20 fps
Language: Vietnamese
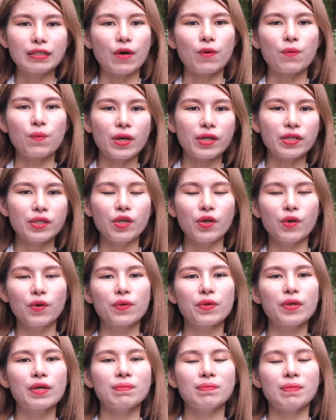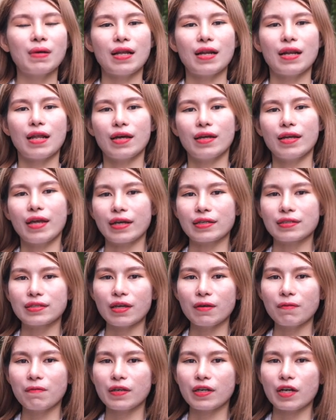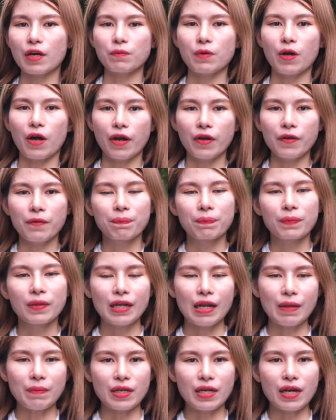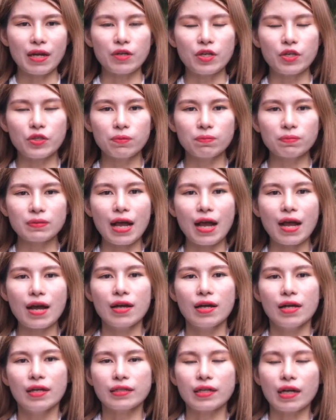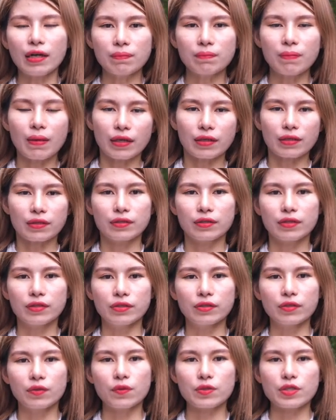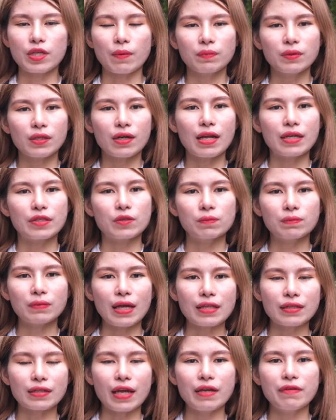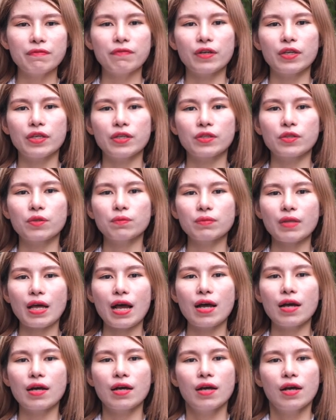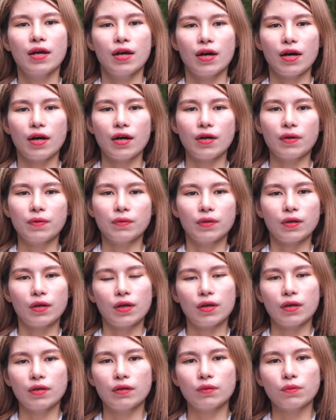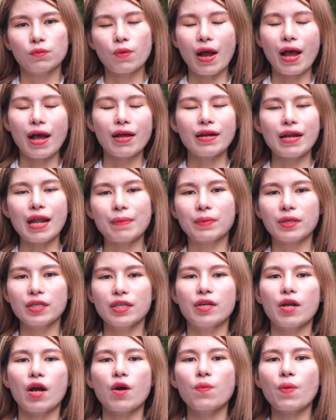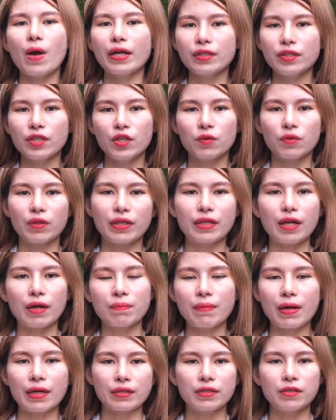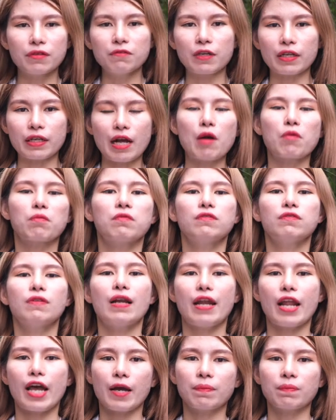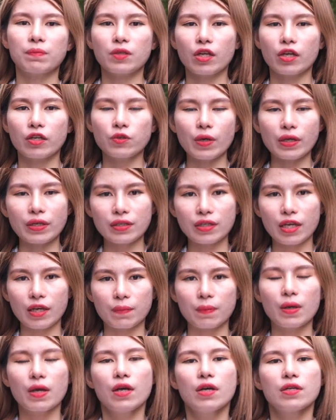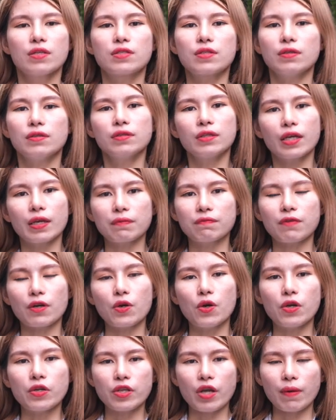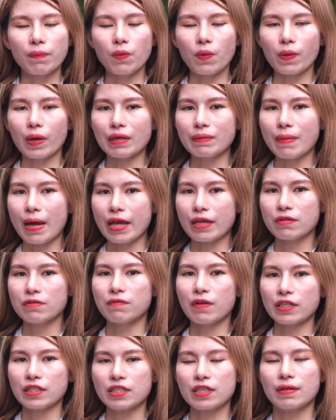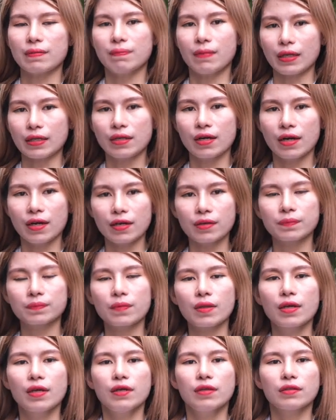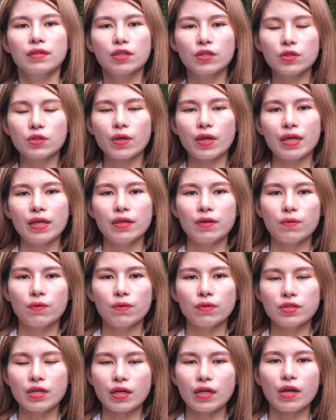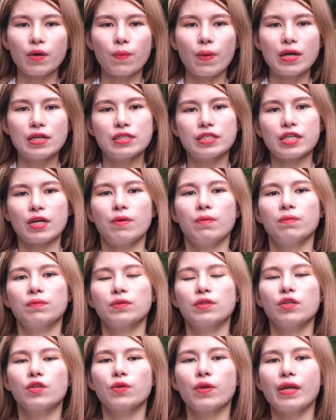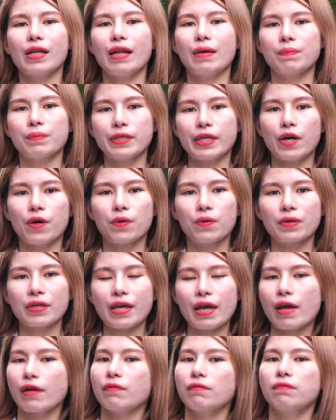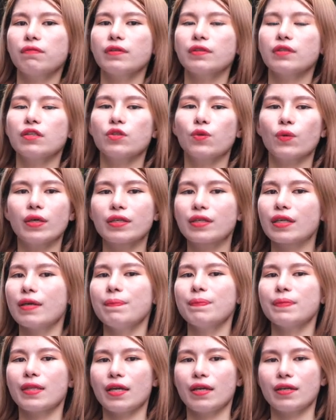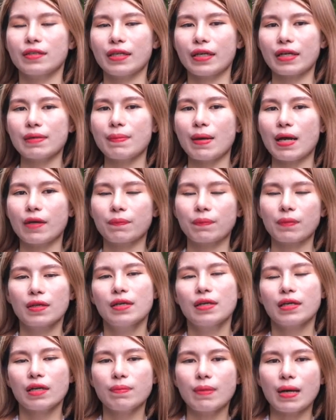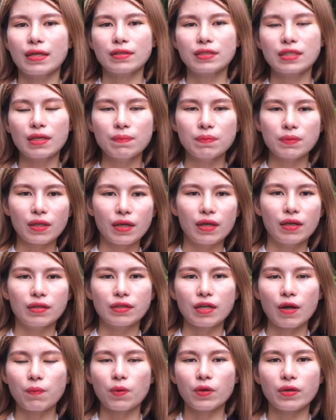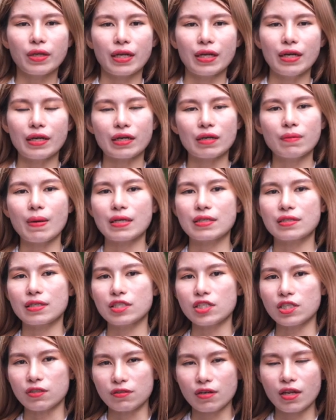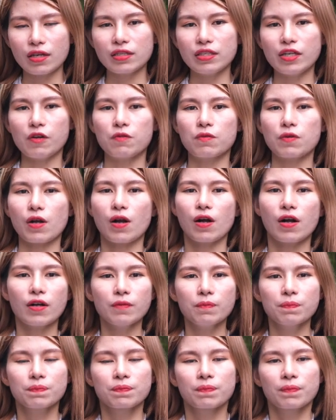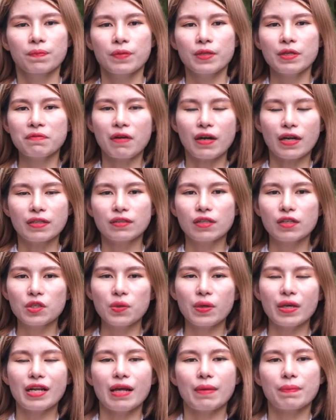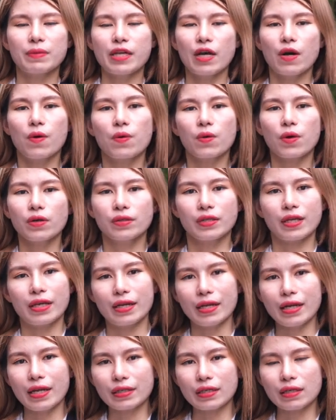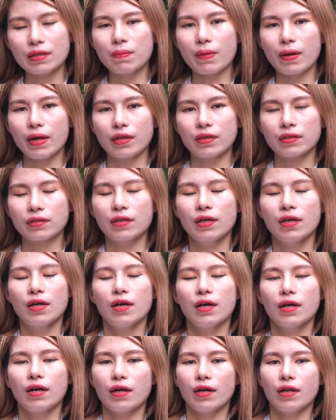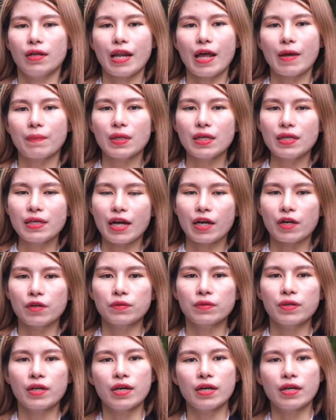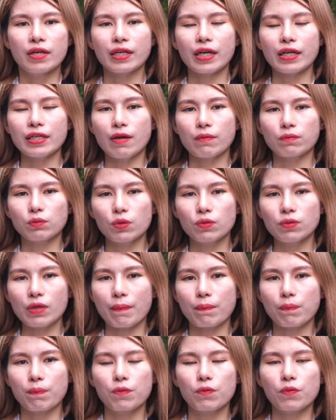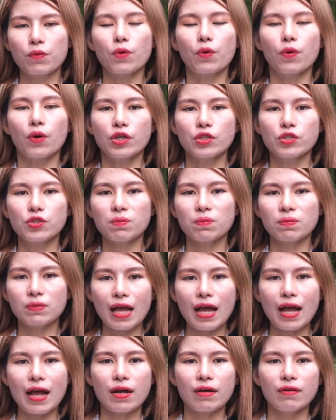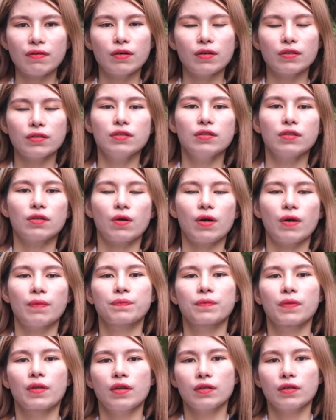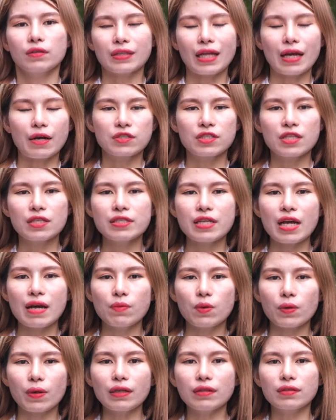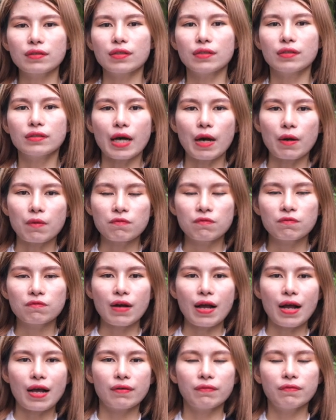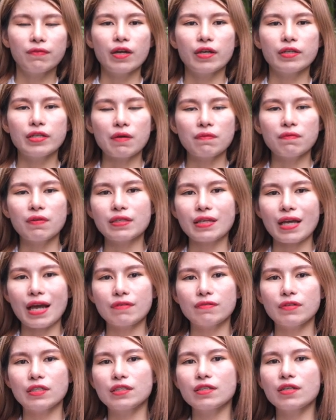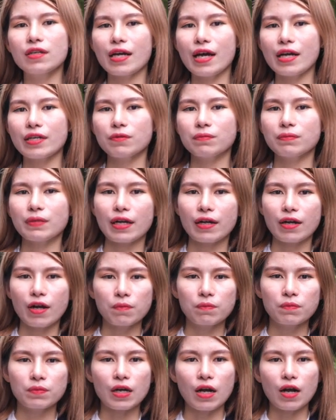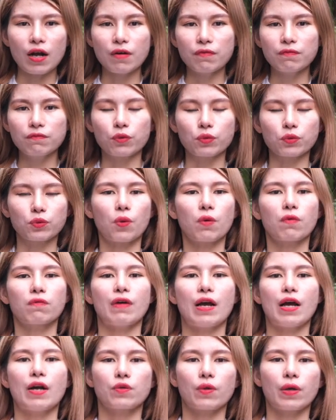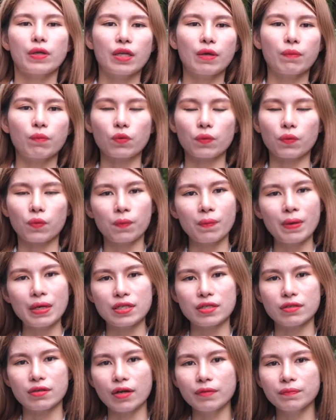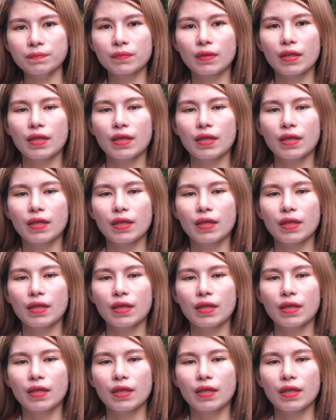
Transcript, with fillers: động quá nhiều nhưng mà lại hạn chế việc học hỏi làm thế nào để chúng ta cân bằng giữa cuộc sống tức là chúng ta thay vì chúng ta uh, quá làm cái gì đó quá nhiều thì cân bằng giữa việc học và làm để doanh nghiệp sự nghiệp và đội nhóm của các bạn phát triển mạnh hơn tư duy rất là quan trọng tư duy làm giàu khác với tư duy kiếm tiền nha các bạn các bạn kiếm tiền không có nghĩa là các bạn sẽ trở nên giàu có như vậy tư duy làm giàu có nghĩa là các bạn à, làm thế nào để cái dòng thu nhập của chúng ta được hoặc tạo sinh ra một cách tự động và về lâu về dài về tương lai chúng ta không có phụ thuộc vào doanh nghiệp của mình nữa